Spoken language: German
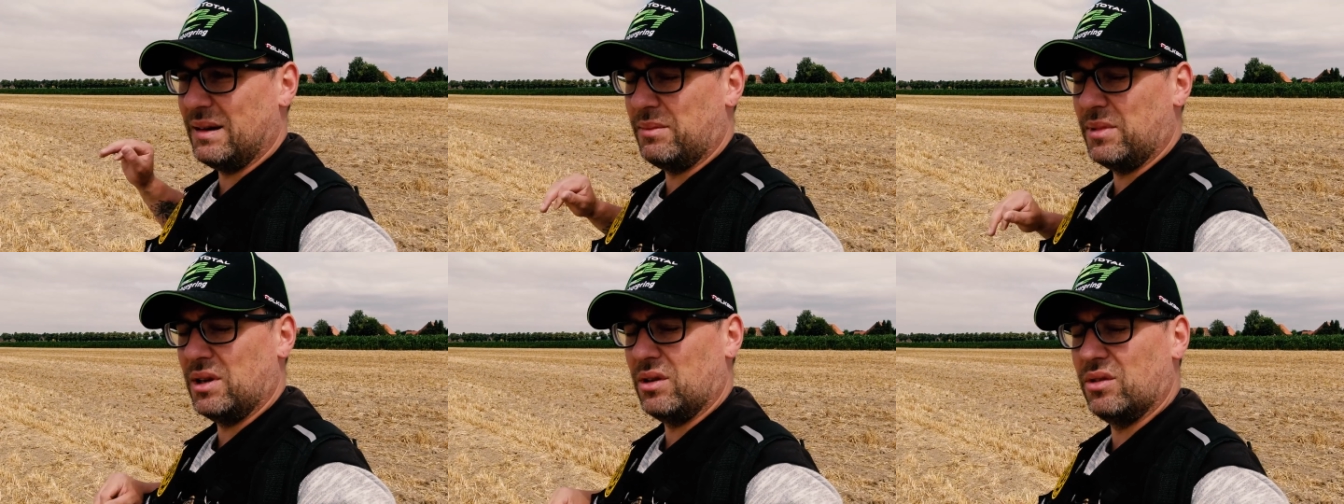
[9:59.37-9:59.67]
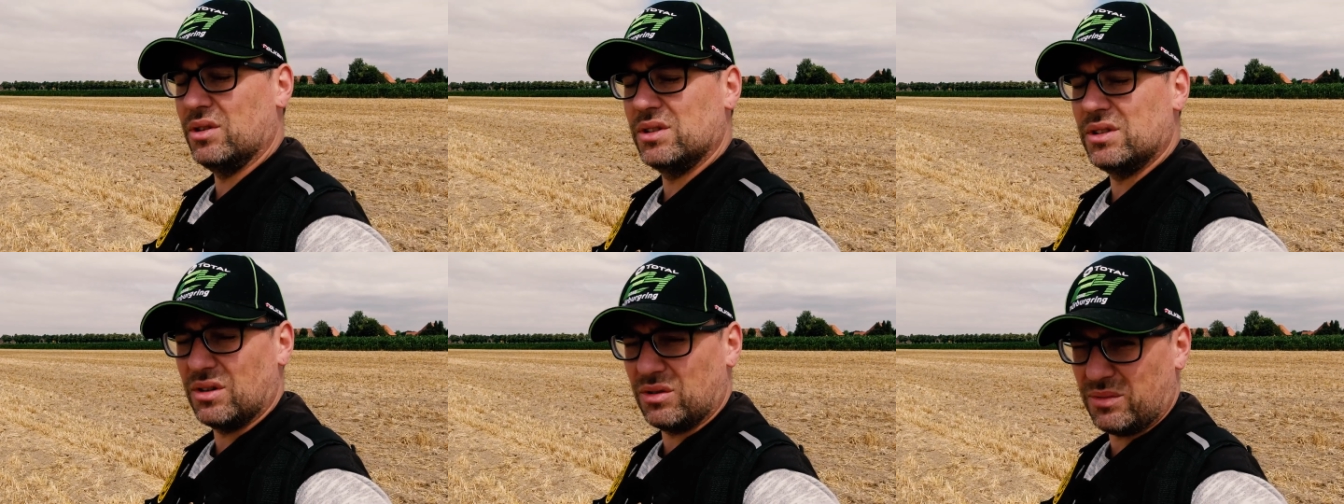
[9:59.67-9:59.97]
kann man
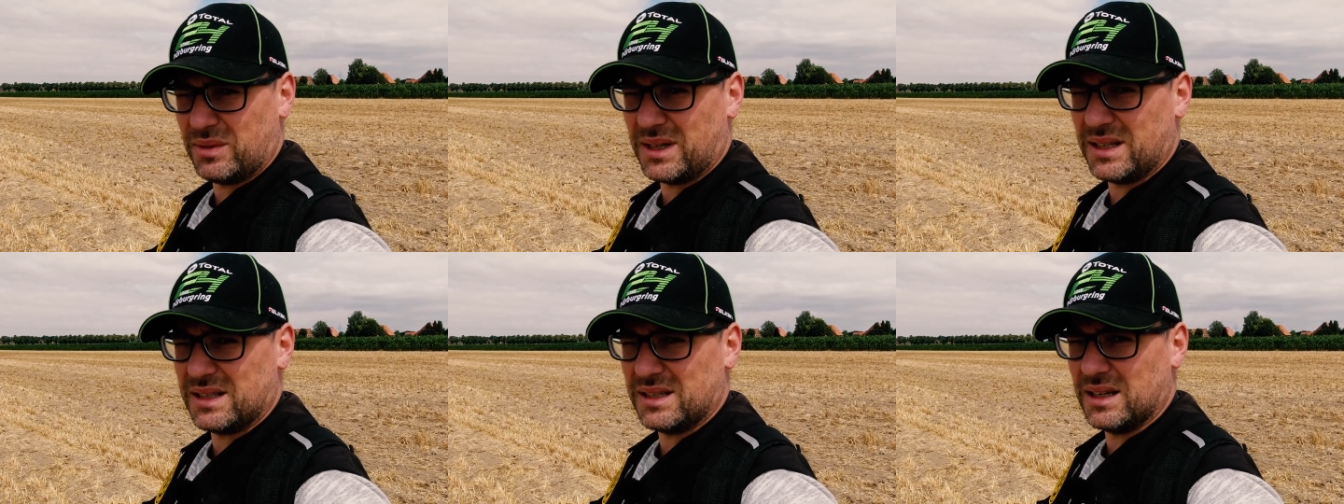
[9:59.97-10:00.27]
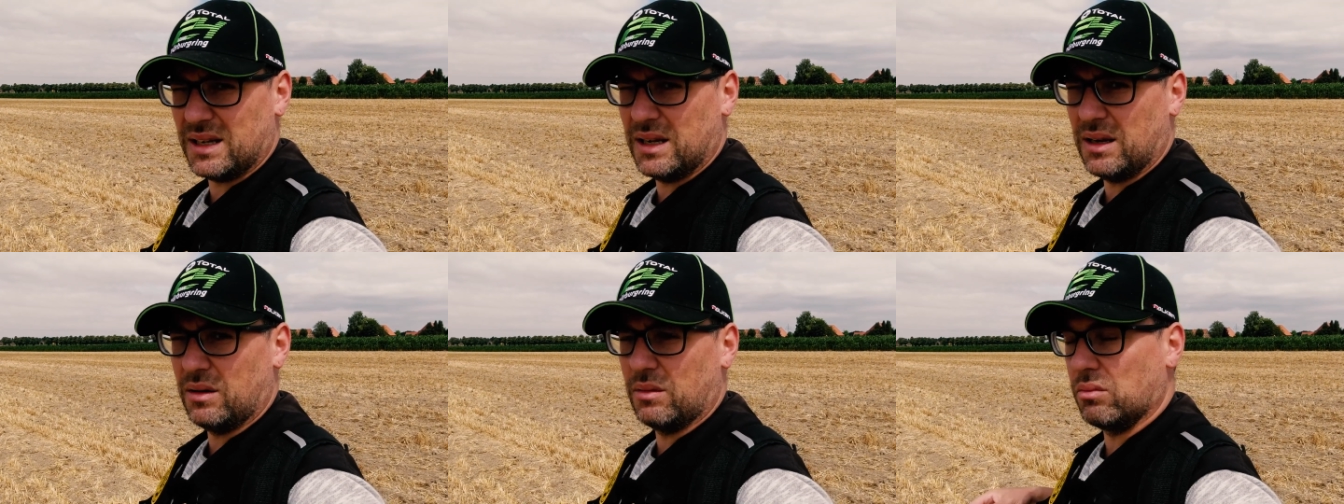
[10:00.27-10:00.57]
euch darüber
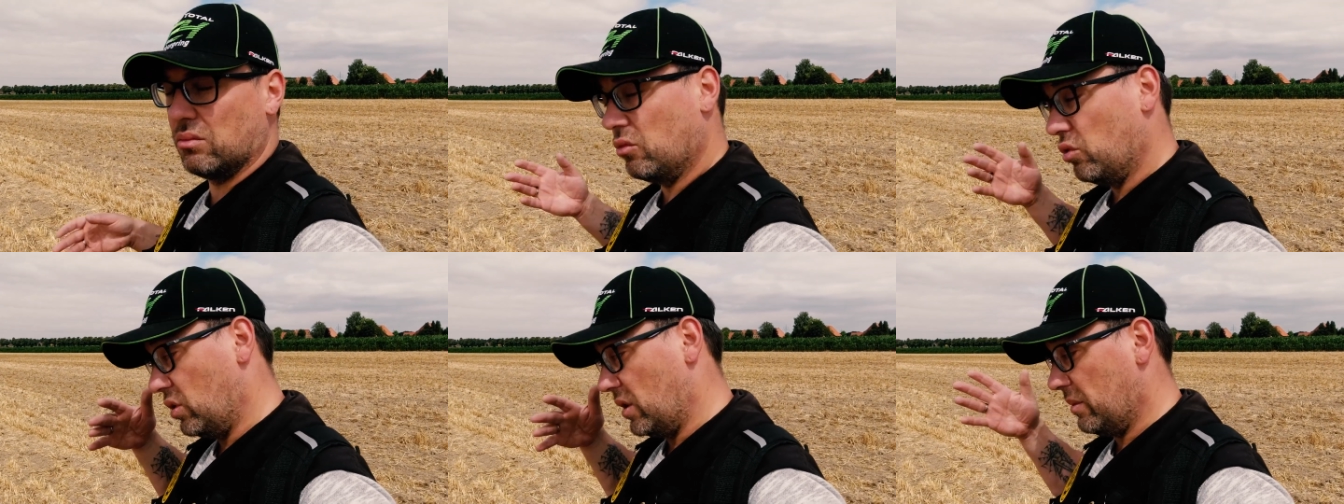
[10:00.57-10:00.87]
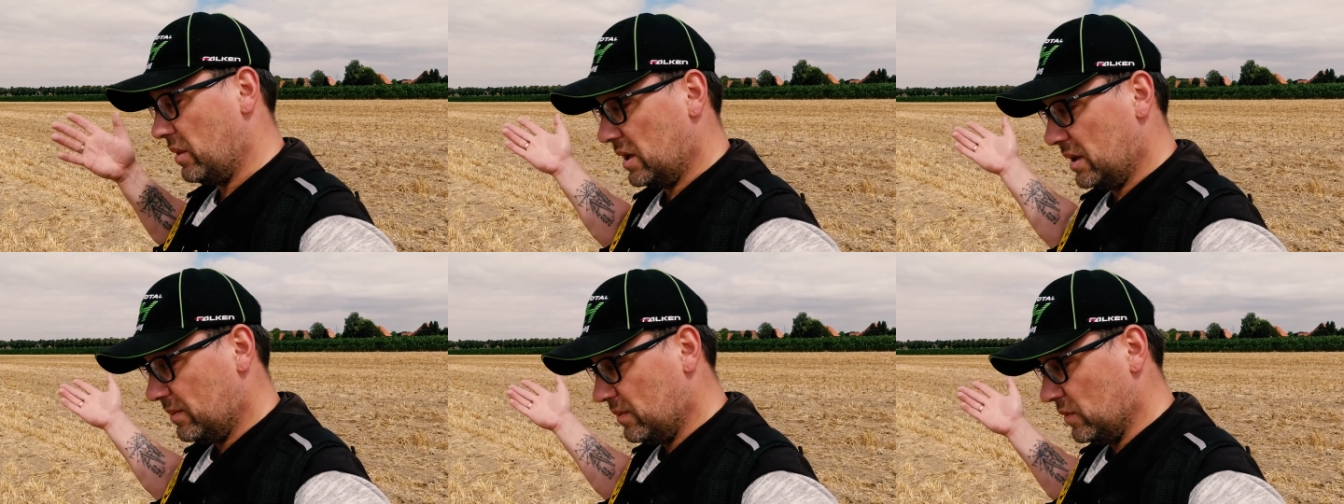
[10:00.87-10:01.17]
erzählen.
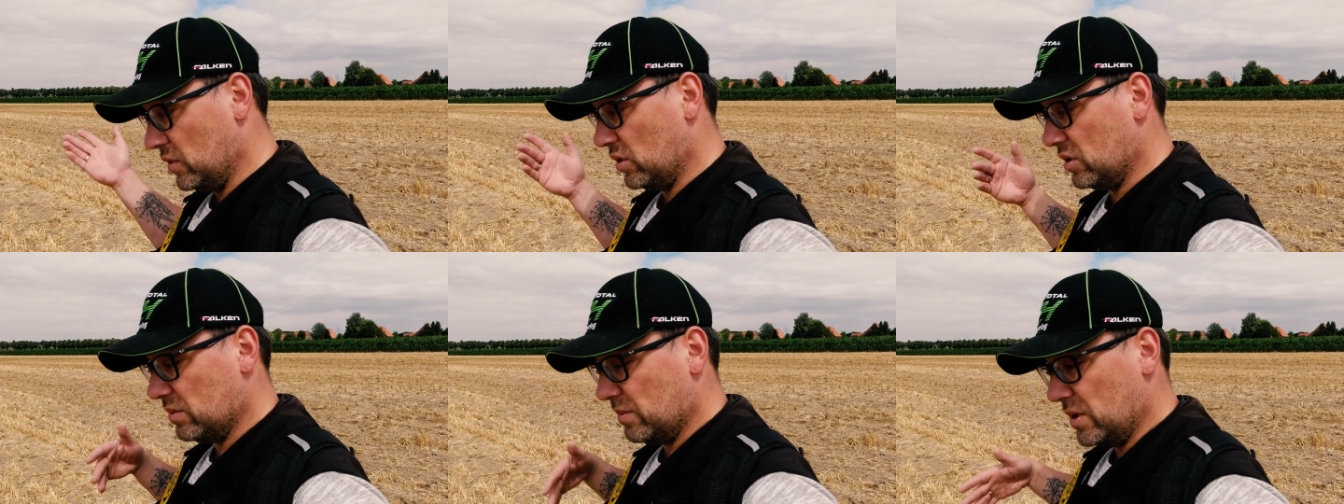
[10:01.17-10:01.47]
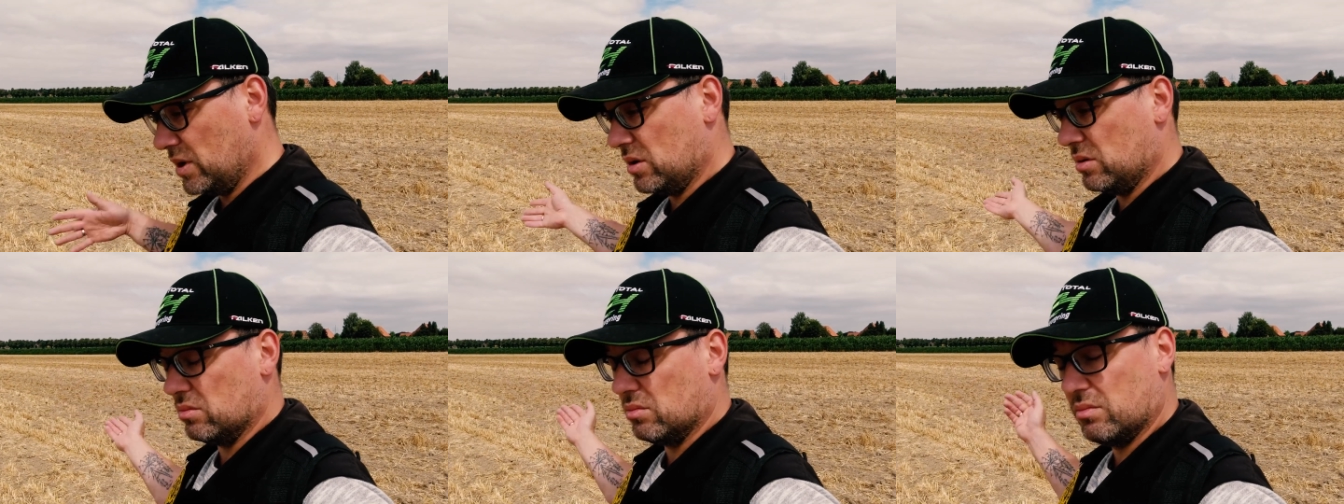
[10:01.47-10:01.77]
Oder man nimmt
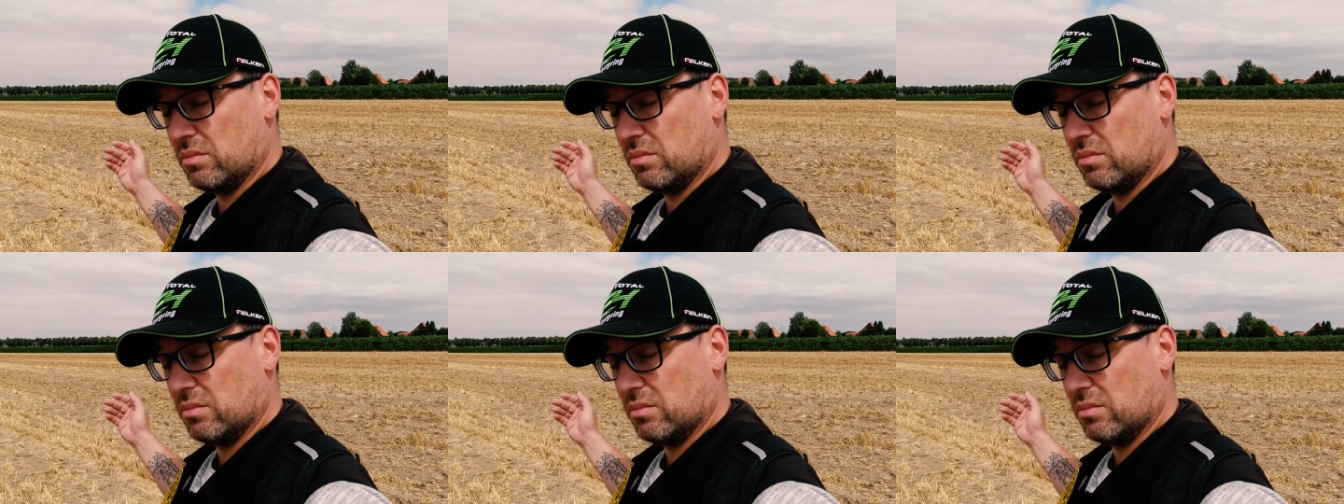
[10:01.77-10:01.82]
euch mit.